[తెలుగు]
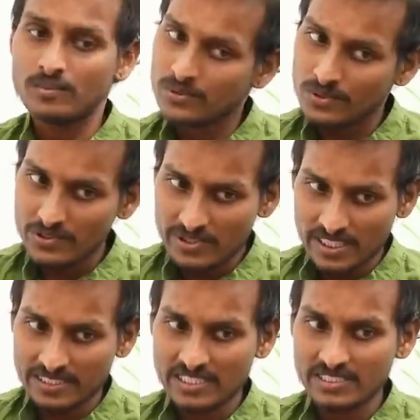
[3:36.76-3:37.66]
ముందు నుంచి
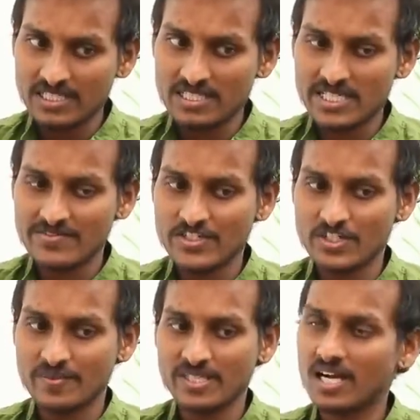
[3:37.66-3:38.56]
అందరికీ తెలిసిన
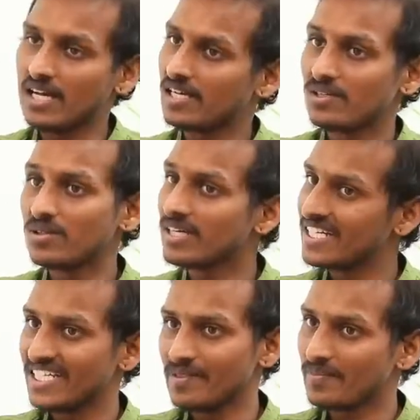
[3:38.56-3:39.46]
విషయమే అన్నకు కూడా
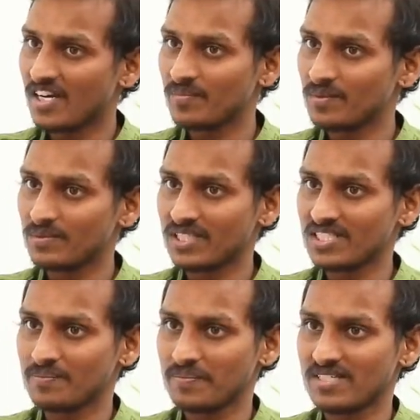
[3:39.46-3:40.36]
కిడ్నీ ప్రాబ్లం
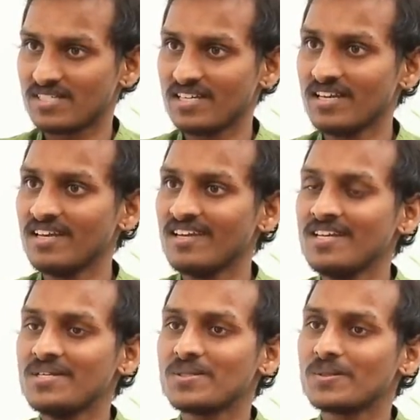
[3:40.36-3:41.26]
ఉందని చెప్పేసి
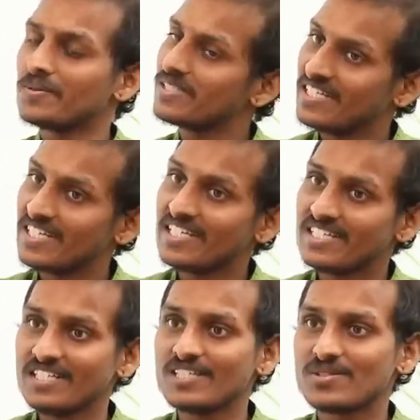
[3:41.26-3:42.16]
సో వదిలేని
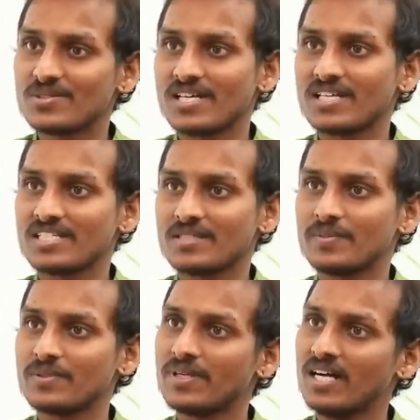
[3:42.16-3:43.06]
కిడ్నీ ఇస్తున్నారని
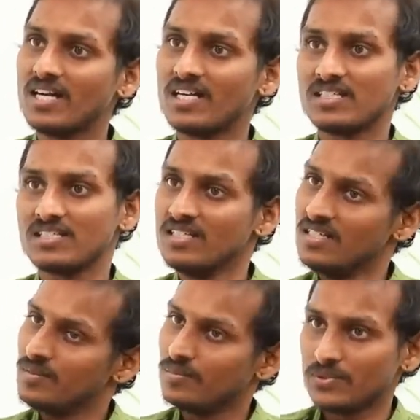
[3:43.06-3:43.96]
చెప్పి కూడా
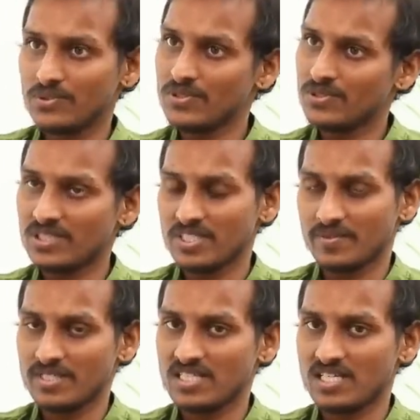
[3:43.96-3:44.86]
ముందు నుంచి కూడా
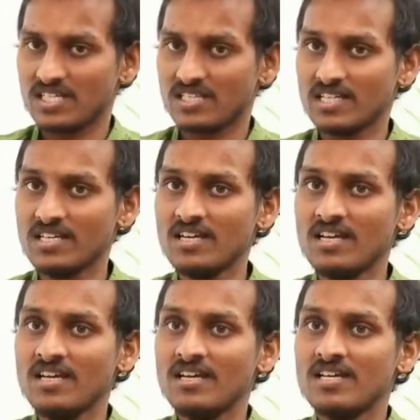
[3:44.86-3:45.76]
చెప్పడం జరిగింది
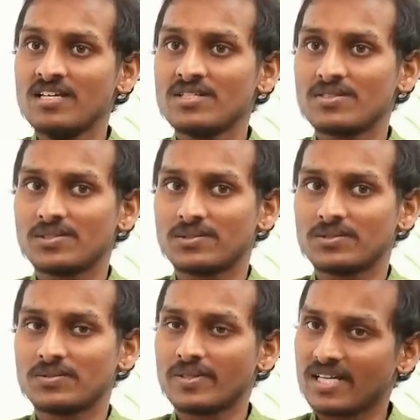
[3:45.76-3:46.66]
సో
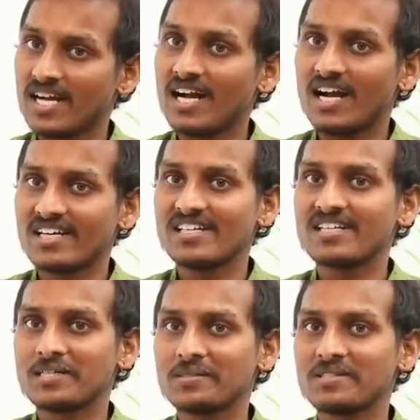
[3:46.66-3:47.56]
త్వరగా అన్న
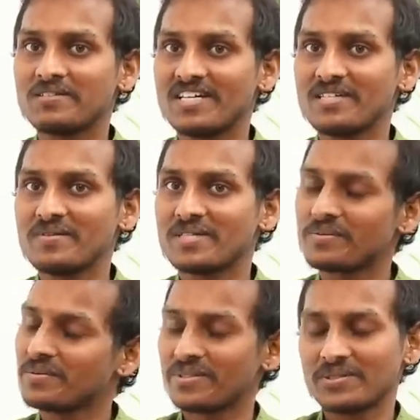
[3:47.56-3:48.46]
రికవర్ అవ్వాలని
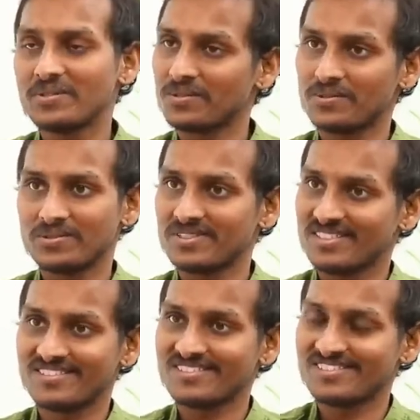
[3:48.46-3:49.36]
మనస్ఫూర్తిగా
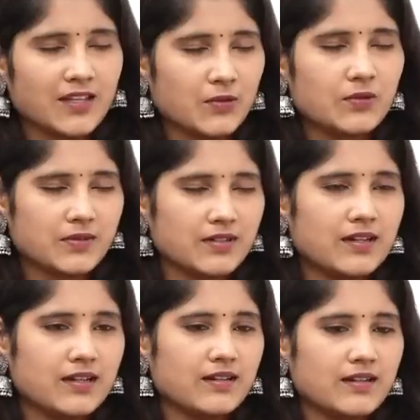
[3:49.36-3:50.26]
కోరుకుంటున్నాను అవును
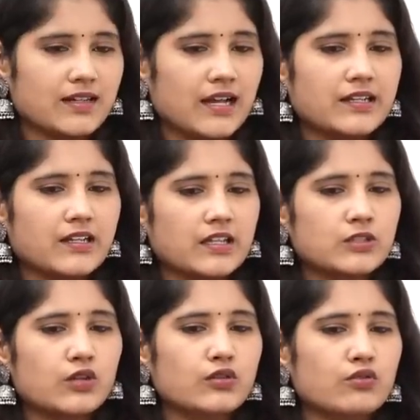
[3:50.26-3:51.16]
అంటే
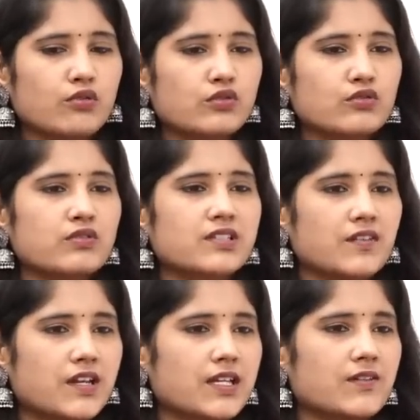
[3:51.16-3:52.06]
అందులోనూ రోజు చూసే
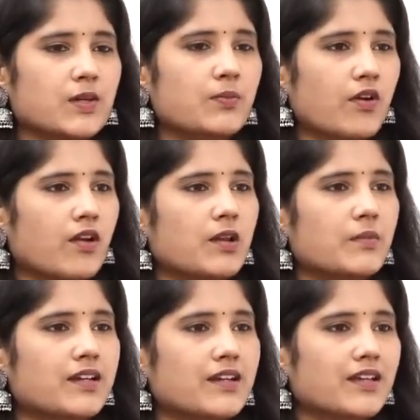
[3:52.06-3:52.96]
వాళ్ళకి ఏమైనా
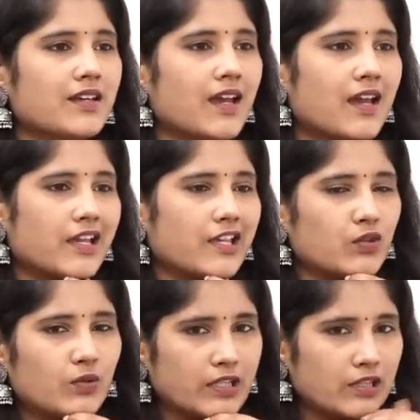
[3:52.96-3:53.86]
ప్రాబ్లం అంటే
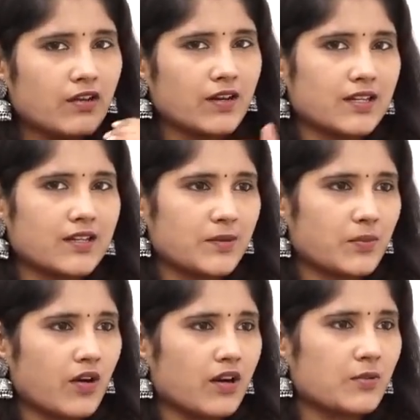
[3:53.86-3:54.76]
ఏదో ఇంట్లో వాళ్ళకి
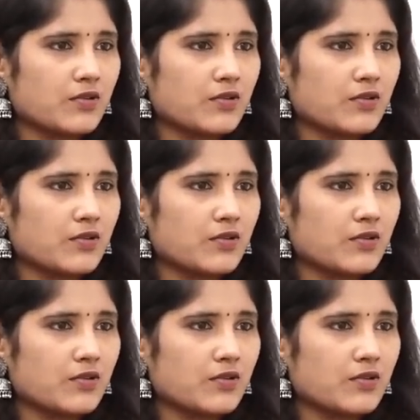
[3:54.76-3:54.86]
ప్రాబ్లం